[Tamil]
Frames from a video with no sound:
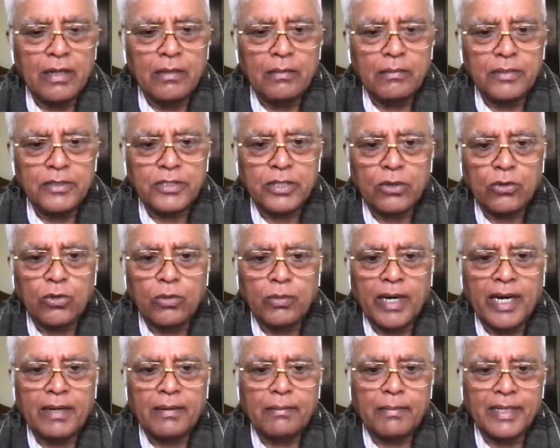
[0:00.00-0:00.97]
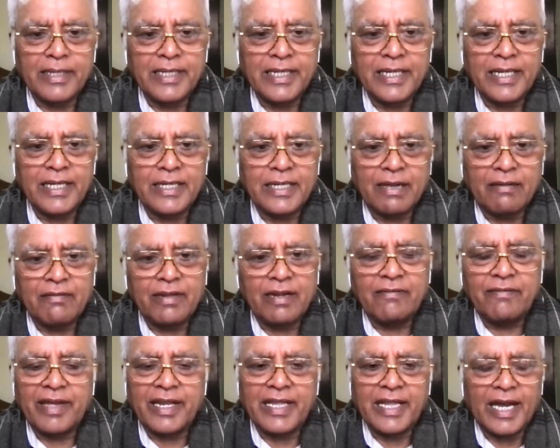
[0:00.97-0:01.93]
மிஸ்டர் குமார் மந்திரி தவிர
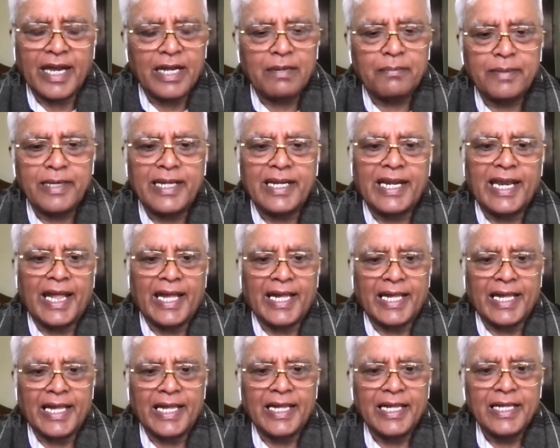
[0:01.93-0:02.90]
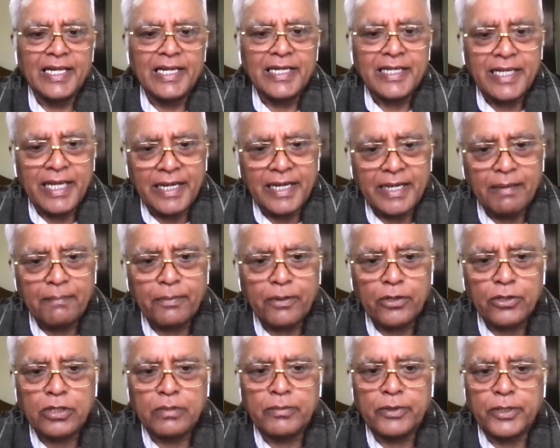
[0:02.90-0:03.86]
வேறு யாருமே இல்லை அங்கே என்னை
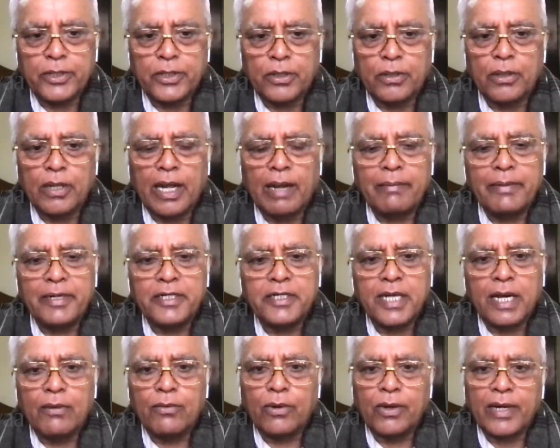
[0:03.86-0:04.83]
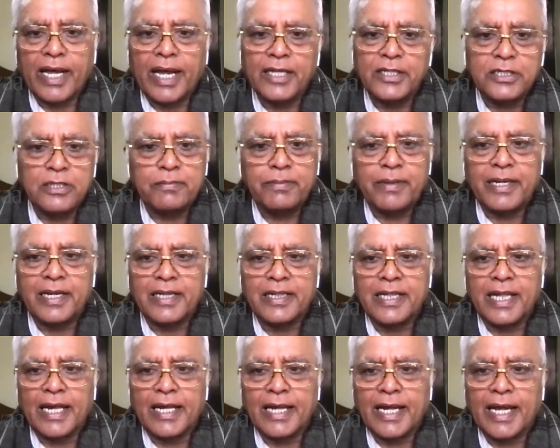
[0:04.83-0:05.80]
பொறுத்த மட்டும் அமித்ஷாவோட அஞ்சு பேர்
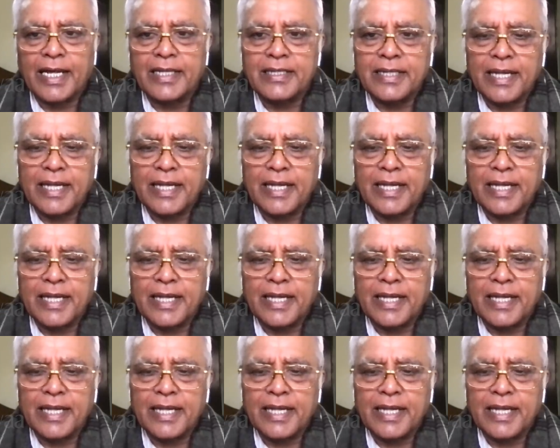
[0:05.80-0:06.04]
இருந்தாங்க அஞ்சு